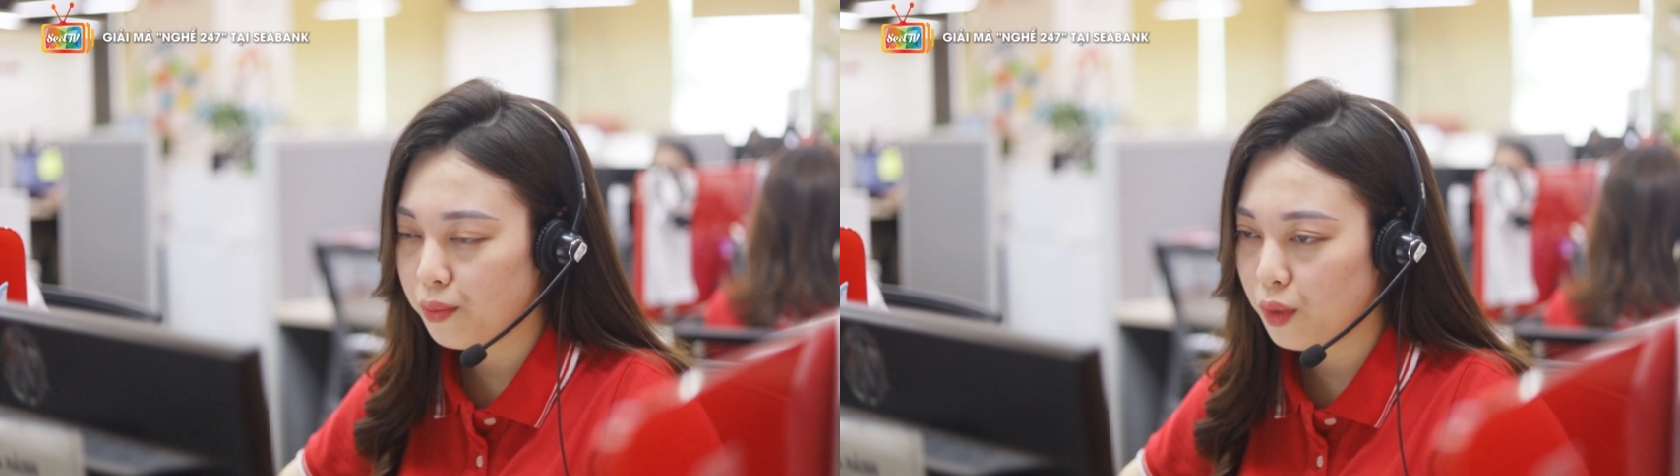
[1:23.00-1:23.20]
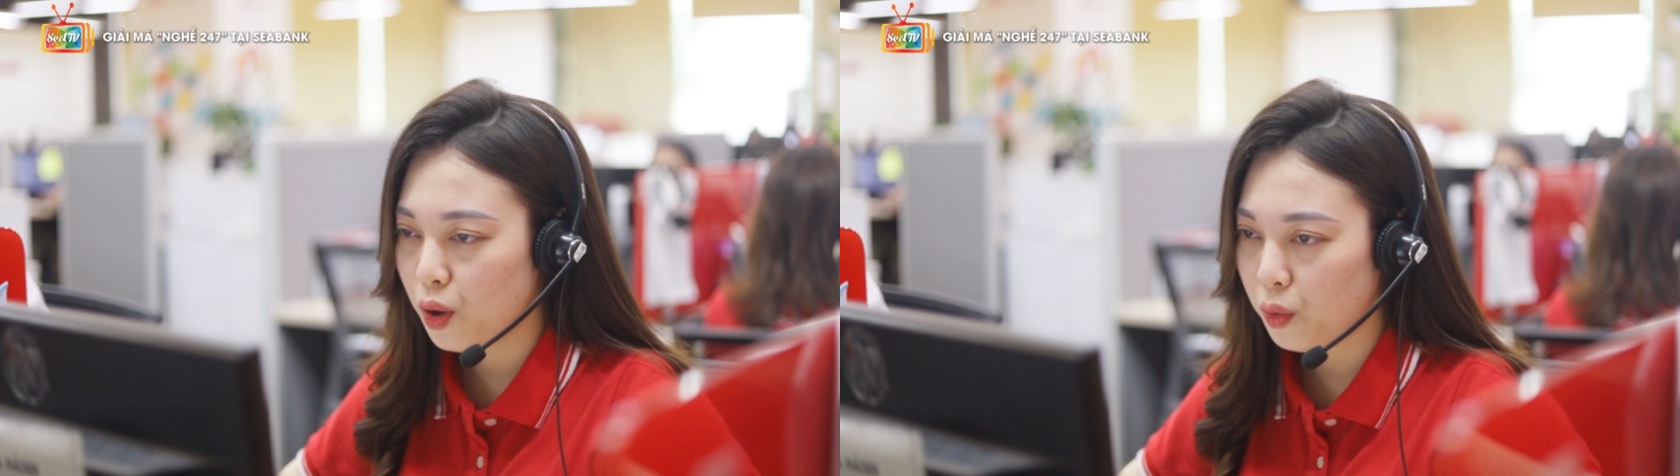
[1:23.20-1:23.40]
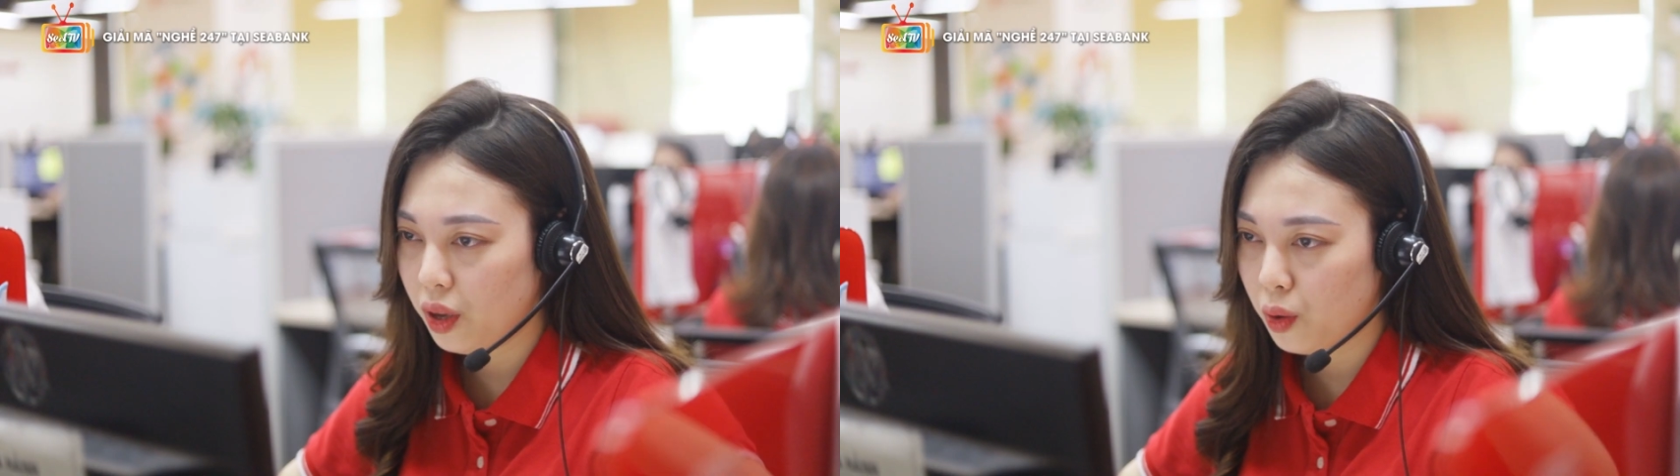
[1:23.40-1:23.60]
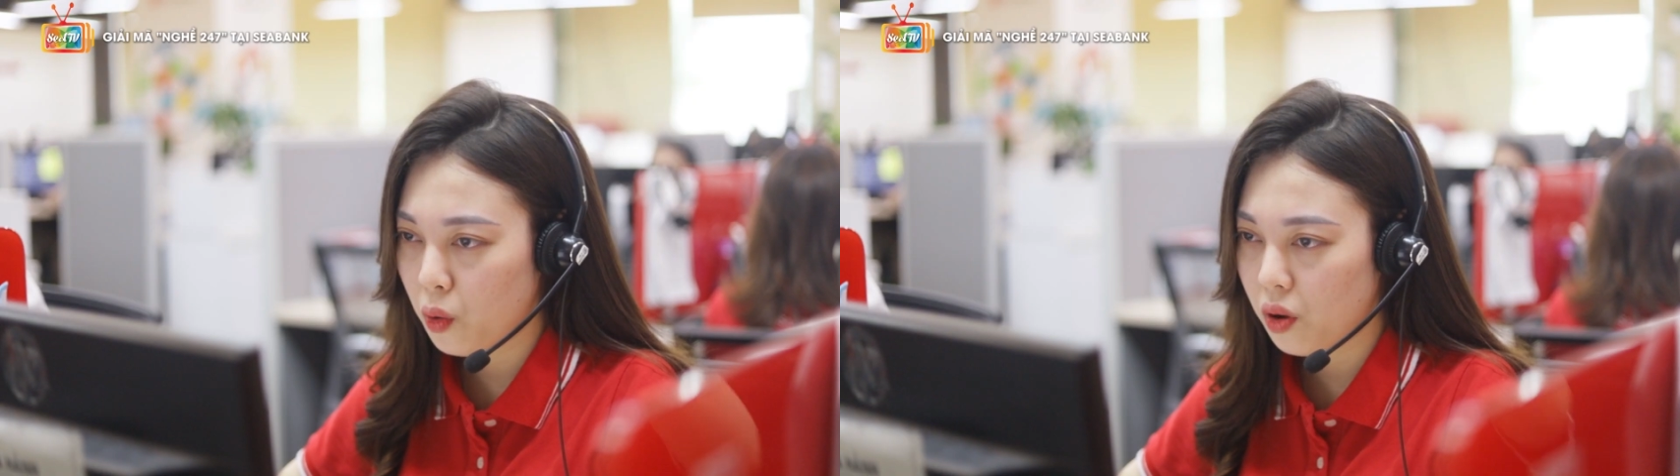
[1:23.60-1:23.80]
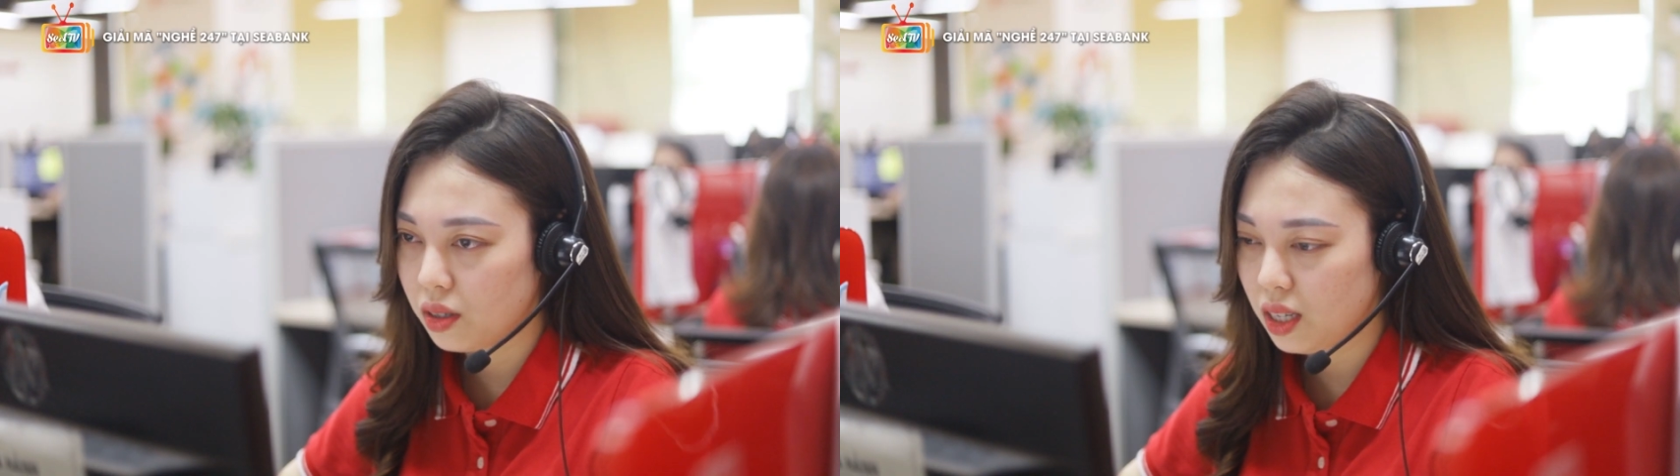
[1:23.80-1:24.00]
Khi mà
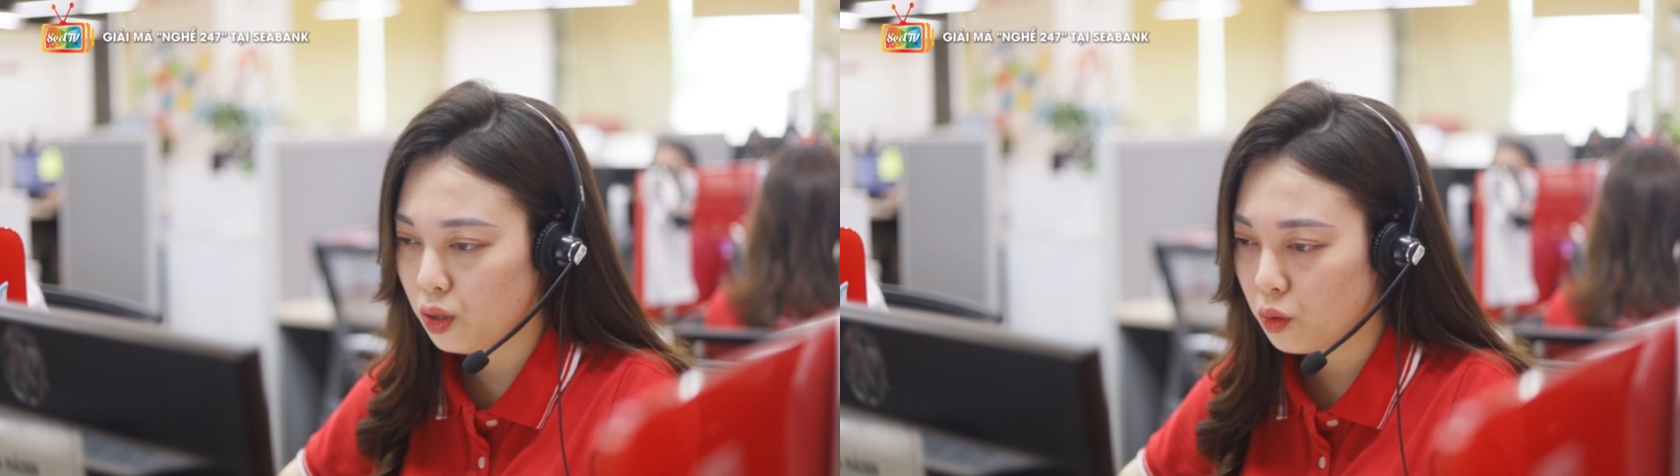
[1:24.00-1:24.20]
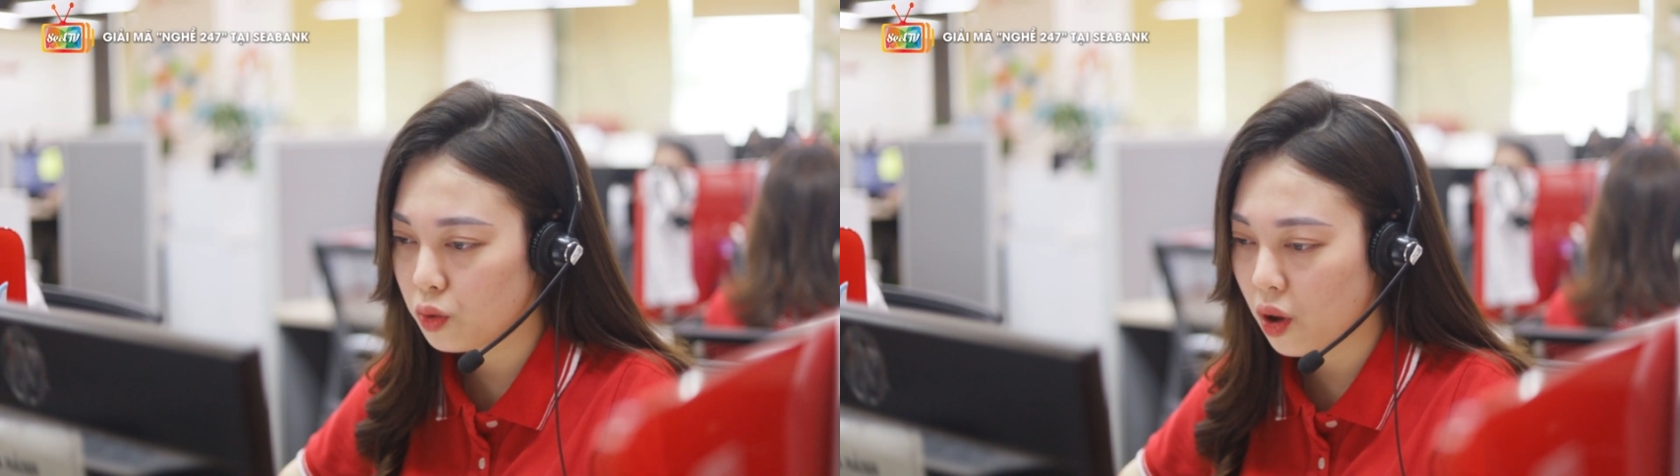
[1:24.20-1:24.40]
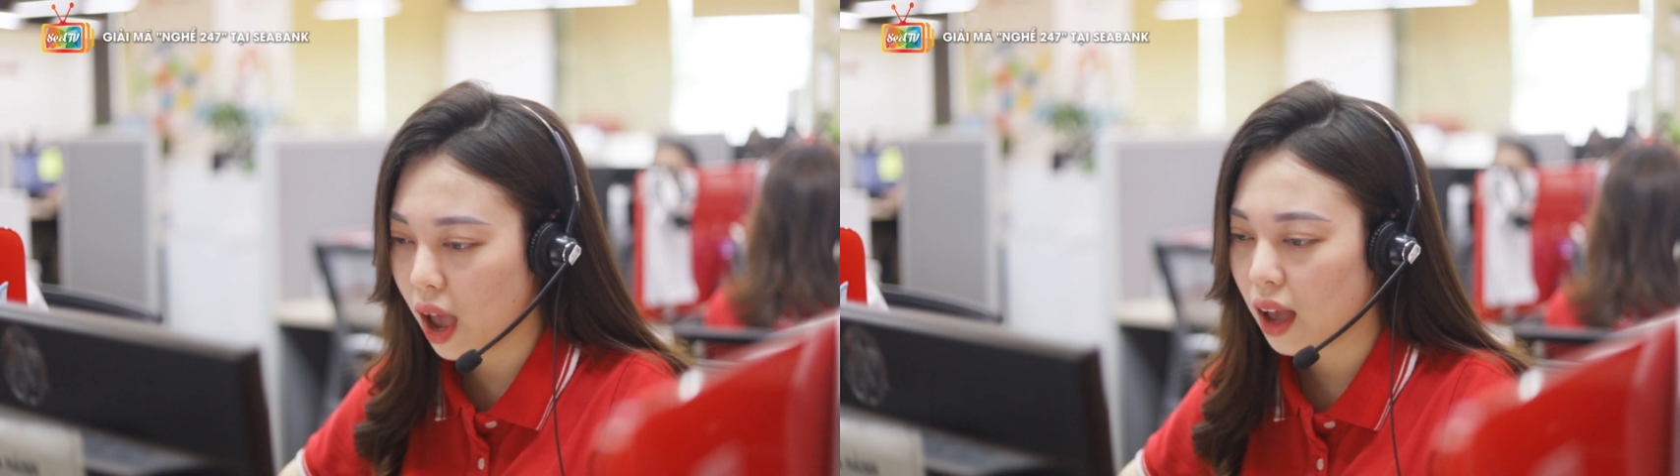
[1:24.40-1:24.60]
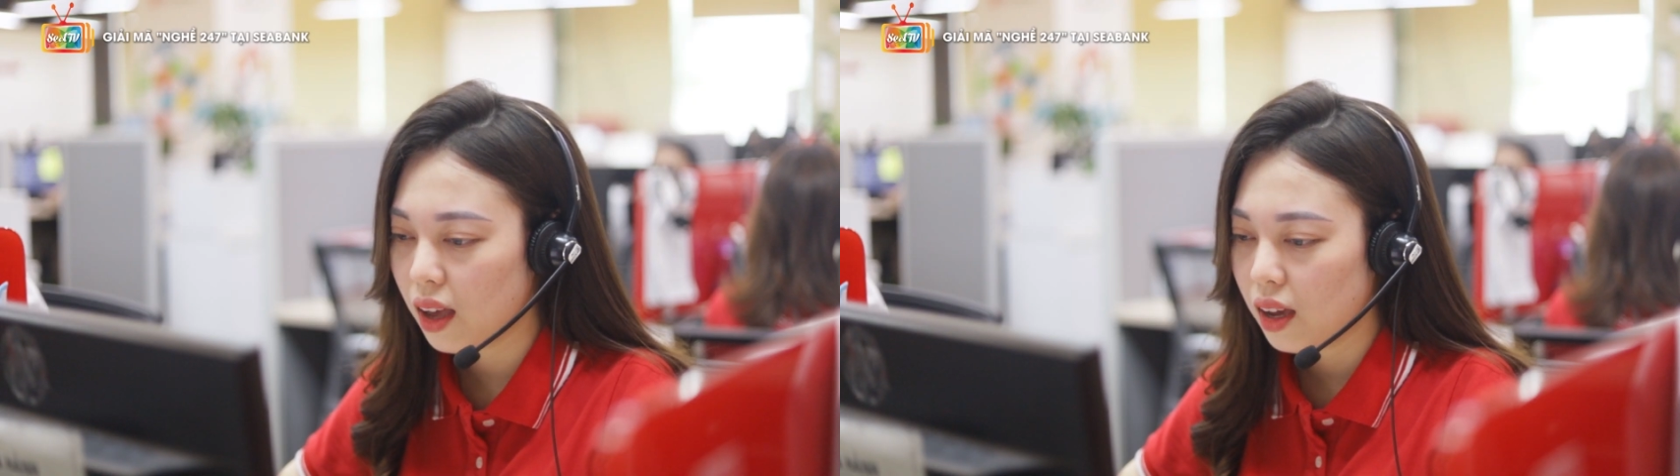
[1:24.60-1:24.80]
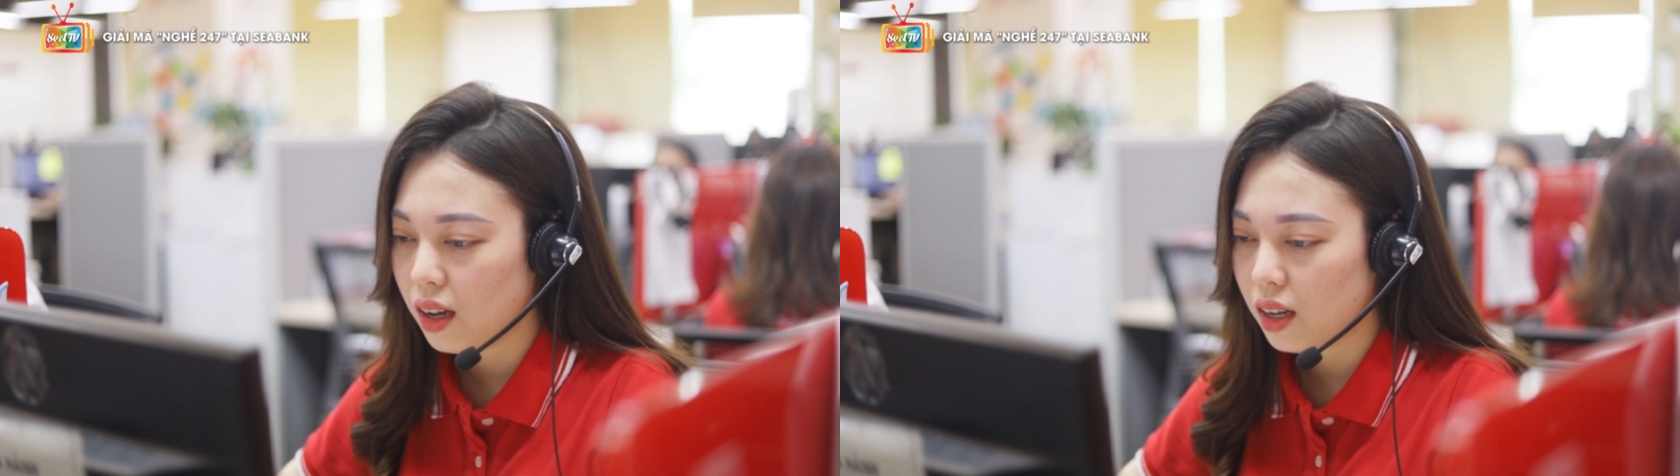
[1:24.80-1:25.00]
tiếp nhận yêu cầu của khách hàng thì khoảng